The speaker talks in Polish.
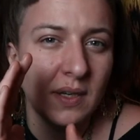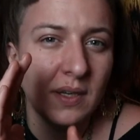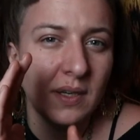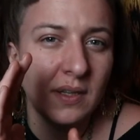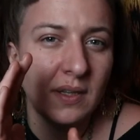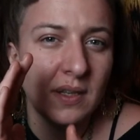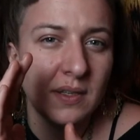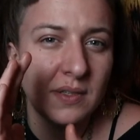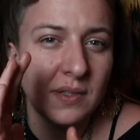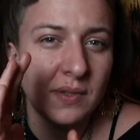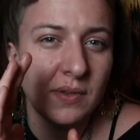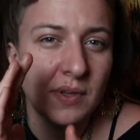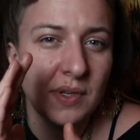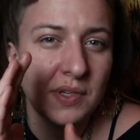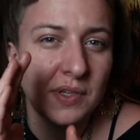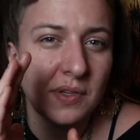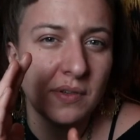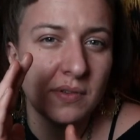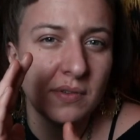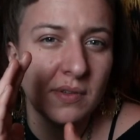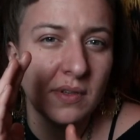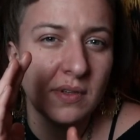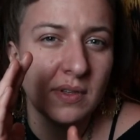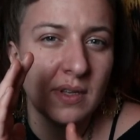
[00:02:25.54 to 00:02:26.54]
I decyduję
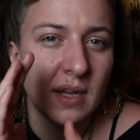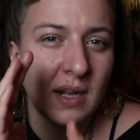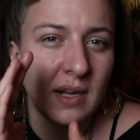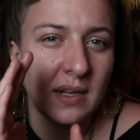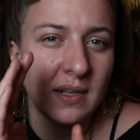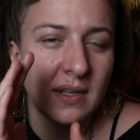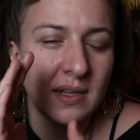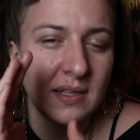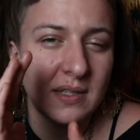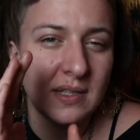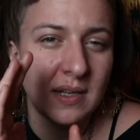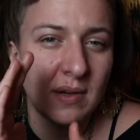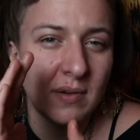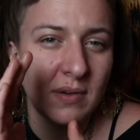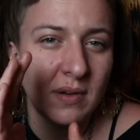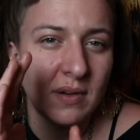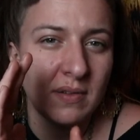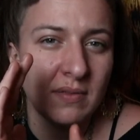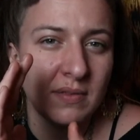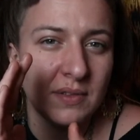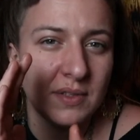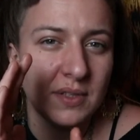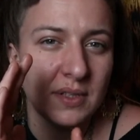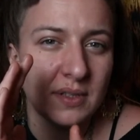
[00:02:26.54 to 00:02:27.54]
się totalnie i
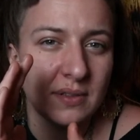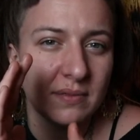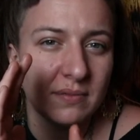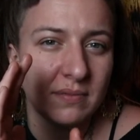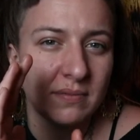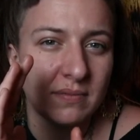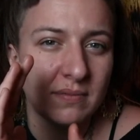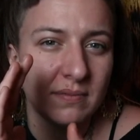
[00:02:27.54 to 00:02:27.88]
całkowicie.